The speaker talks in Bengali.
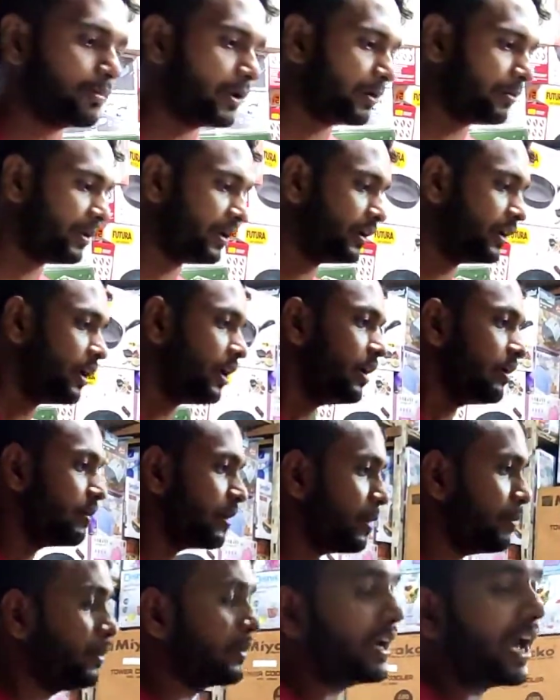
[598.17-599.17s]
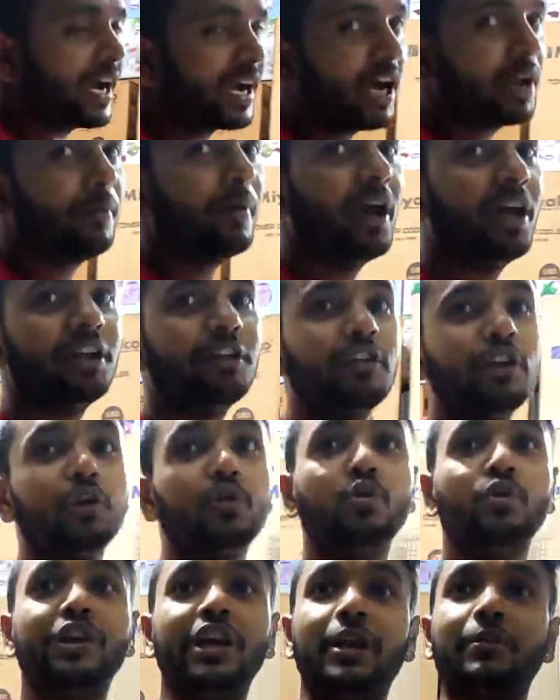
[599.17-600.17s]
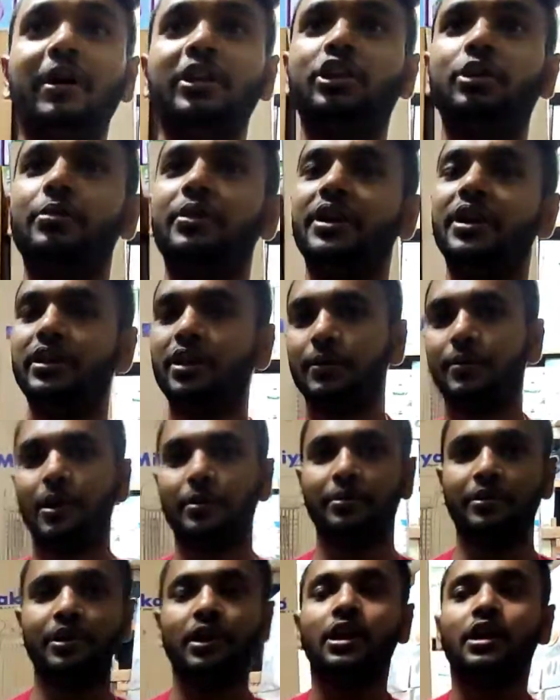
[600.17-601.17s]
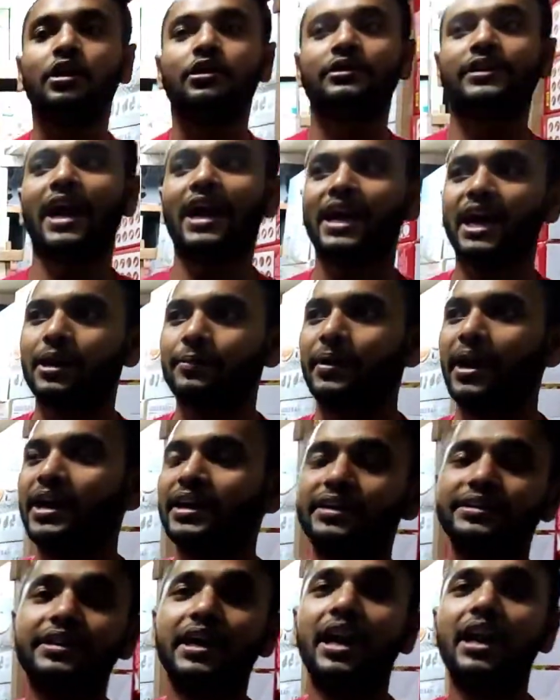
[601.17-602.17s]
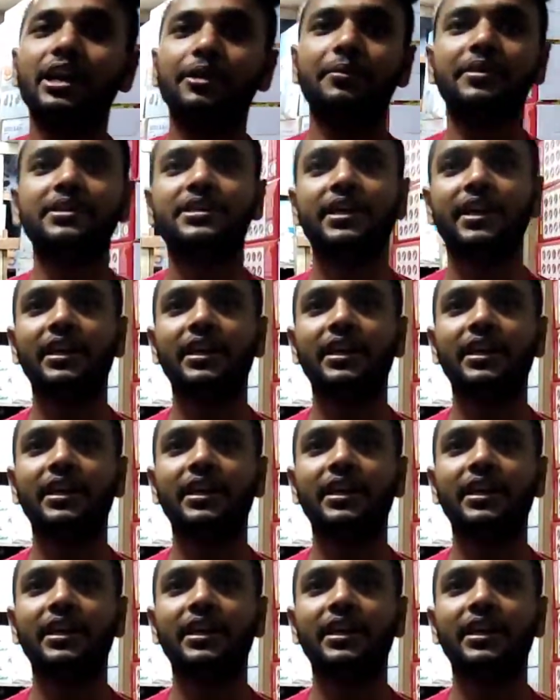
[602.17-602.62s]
নিতে পারবেন এবং ঢাকার বাইরে হলে কুরিয়ার মাধ্যমে নিতে পারবেন ঢাকার বাইরে যারা নেবেন